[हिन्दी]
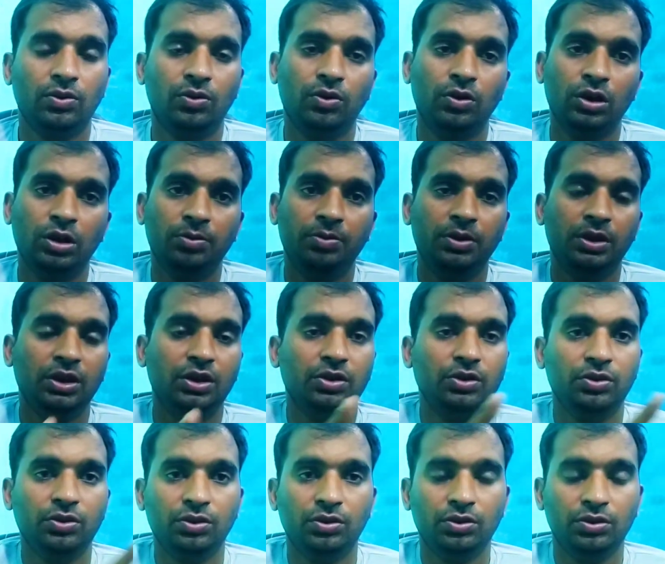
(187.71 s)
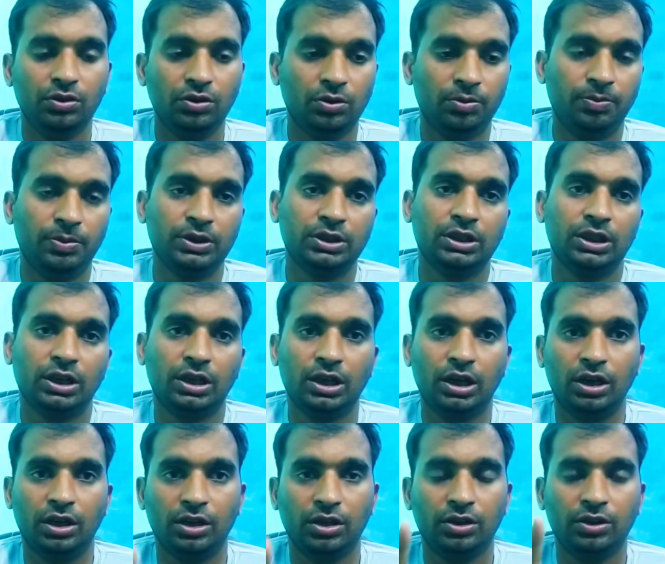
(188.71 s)
कोई भी जो
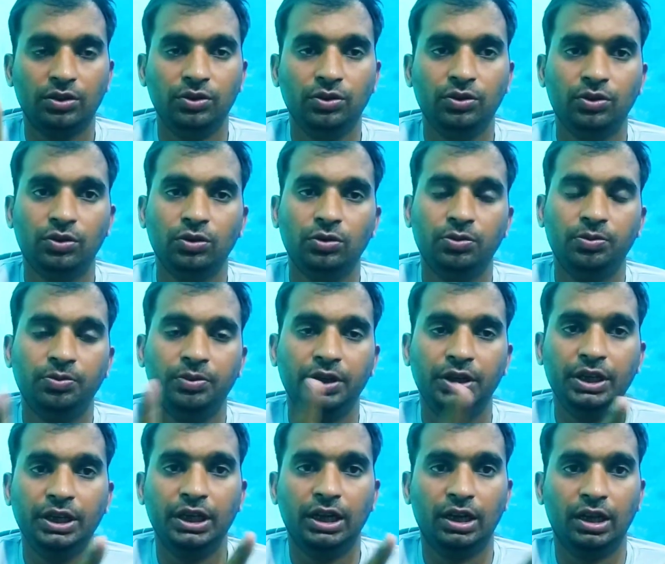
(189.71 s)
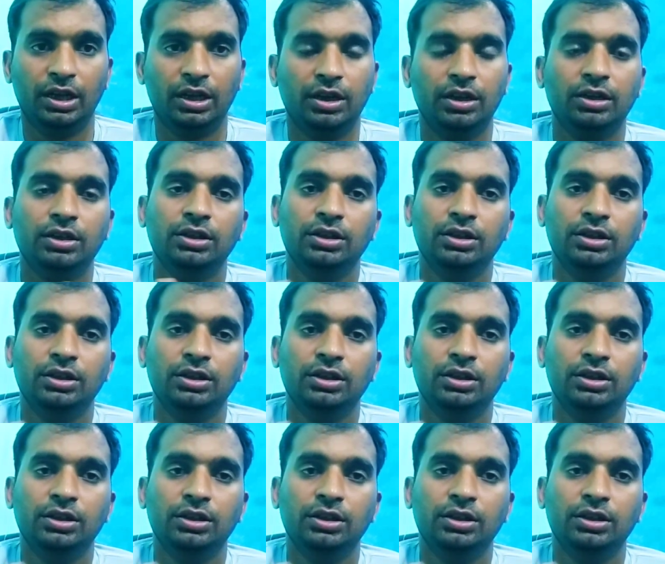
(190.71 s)
पत्रकार यूट्यूब मीडिया वाला